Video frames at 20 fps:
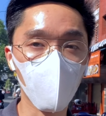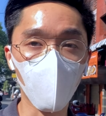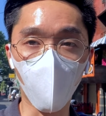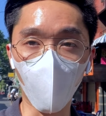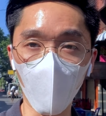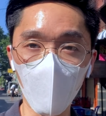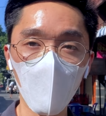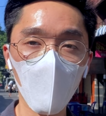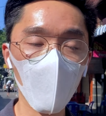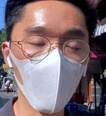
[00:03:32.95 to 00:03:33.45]

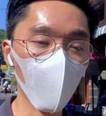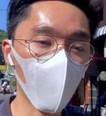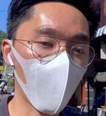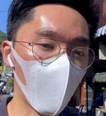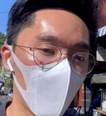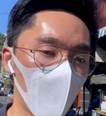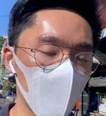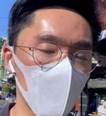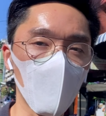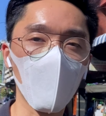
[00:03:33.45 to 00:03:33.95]
2เนี่ยมา
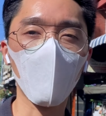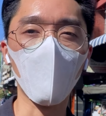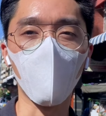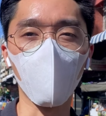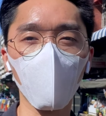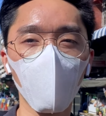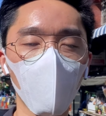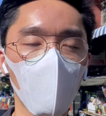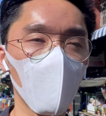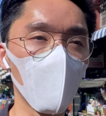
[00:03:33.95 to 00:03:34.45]
อัดทีหลัง
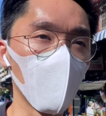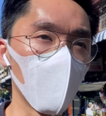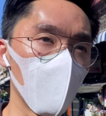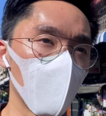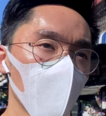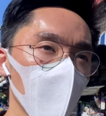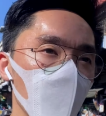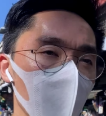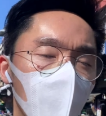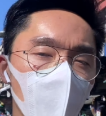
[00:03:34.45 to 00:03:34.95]
สุดเลย
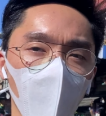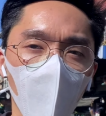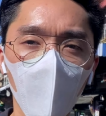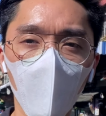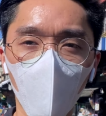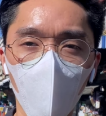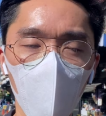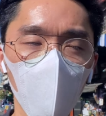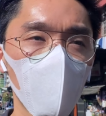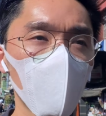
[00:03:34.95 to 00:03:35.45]

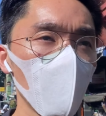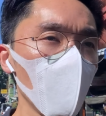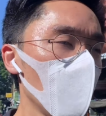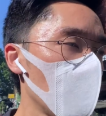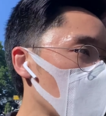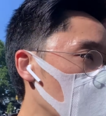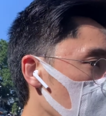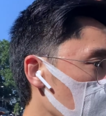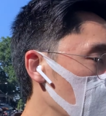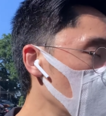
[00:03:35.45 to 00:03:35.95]
ผลสรุป
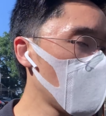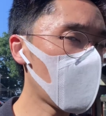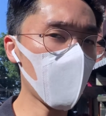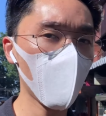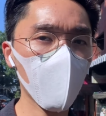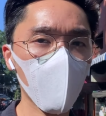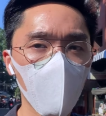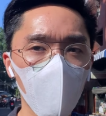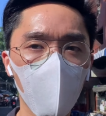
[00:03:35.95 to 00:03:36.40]
ก็คือว่า